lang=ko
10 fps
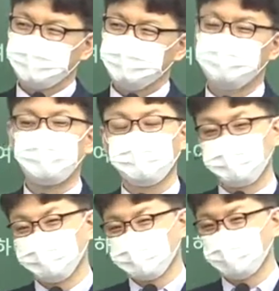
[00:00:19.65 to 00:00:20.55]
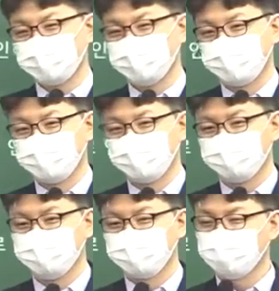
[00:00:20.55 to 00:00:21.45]
좀 어려운 것 같더라고요.
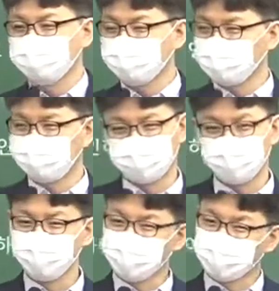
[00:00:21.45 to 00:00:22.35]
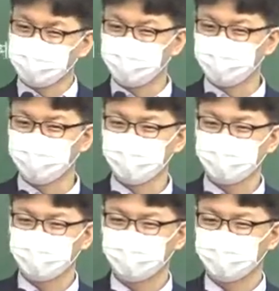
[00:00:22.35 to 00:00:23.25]
처음부터 막 재무 얘기 나오긴
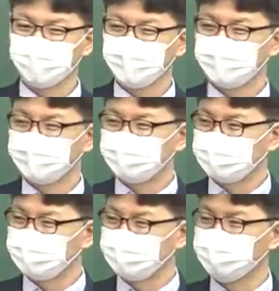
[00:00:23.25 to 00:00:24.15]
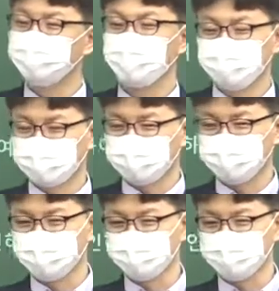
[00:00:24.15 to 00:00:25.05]
하니까 조금 힘들어하셔서
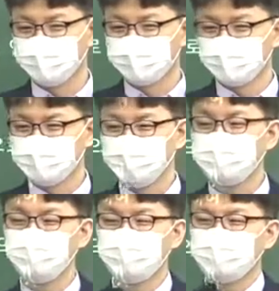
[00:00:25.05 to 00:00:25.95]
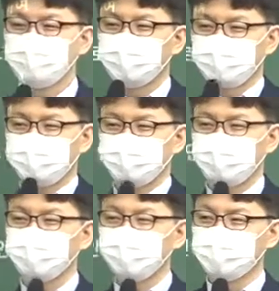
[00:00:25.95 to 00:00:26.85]
가지고, 제 인문 뭐
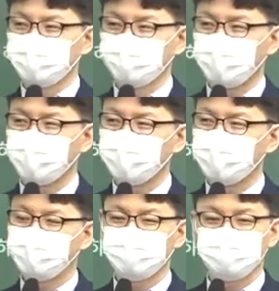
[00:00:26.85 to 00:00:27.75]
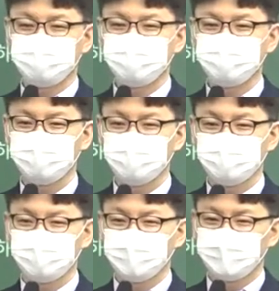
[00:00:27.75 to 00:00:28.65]
전반적으로 다 말씀드린
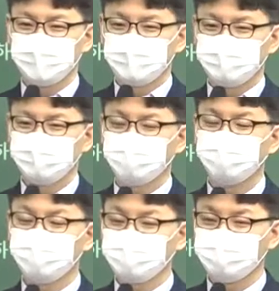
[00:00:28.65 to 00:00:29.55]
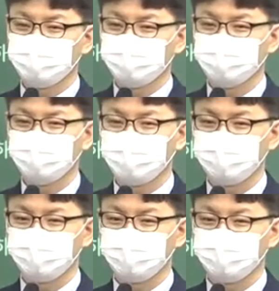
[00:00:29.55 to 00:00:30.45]
것보다 좀 총론적인
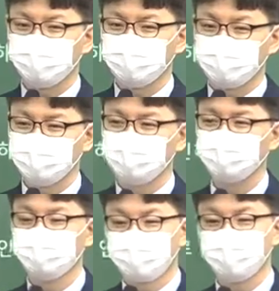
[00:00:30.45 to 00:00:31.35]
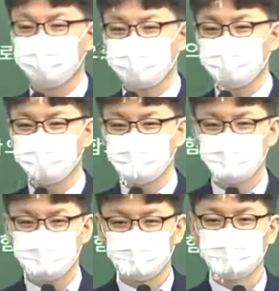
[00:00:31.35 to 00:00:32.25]
측면하고 그 다음에 뭐 정책까지
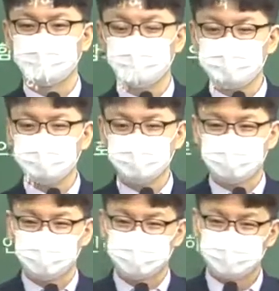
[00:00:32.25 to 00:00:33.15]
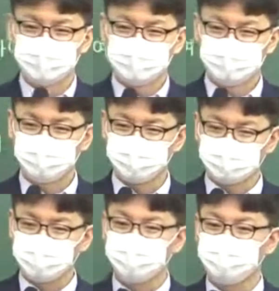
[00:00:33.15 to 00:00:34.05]
어느까지만 제가 전반적으로
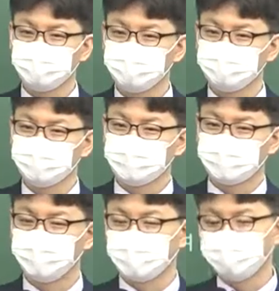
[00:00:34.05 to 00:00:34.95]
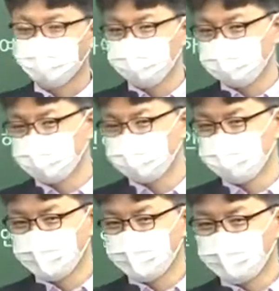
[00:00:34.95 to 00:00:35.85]
말씀드리고, 나머지 강론이건 사실
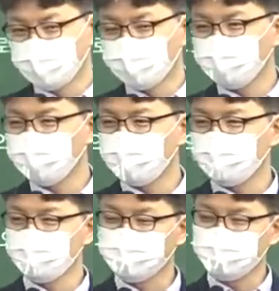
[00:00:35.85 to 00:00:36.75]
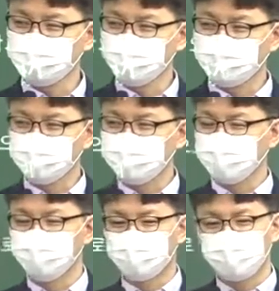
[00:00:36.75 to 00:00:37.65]
총론하고 정책 정도 아시면
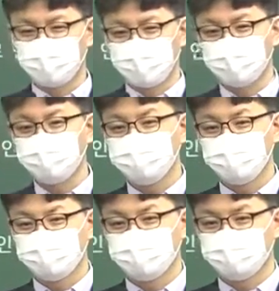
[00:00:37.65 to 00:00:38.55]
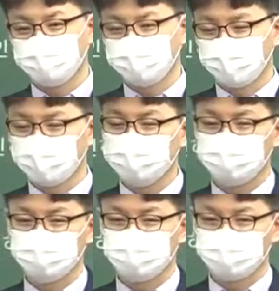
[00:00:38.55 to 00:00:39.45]
남의 뒤에 다 강론적인 거예요. 다
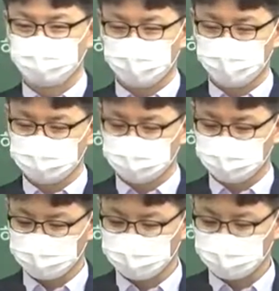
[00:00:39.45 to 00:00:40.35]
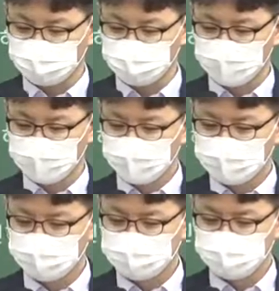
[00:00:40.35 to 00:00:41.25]
이어지기 때문에
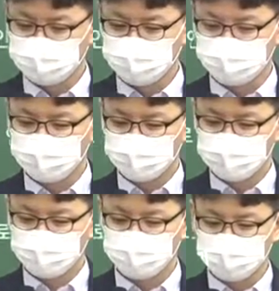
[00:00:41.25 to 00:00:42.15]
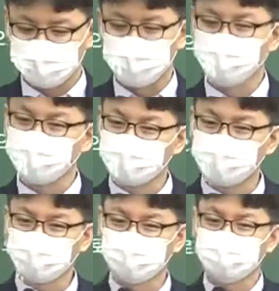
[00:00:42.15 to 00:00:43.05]
그건 제가 소위 말해 기본
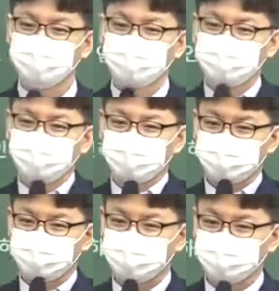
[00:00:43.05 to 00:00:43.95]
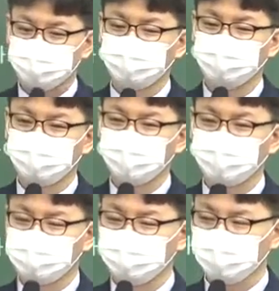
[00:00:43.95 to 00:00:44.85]
강의나 심화 강의 통해서 좀 꼼꼼하게
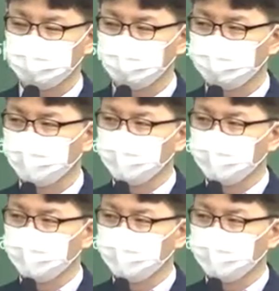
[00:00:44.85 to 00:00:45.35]
보셔야 되고,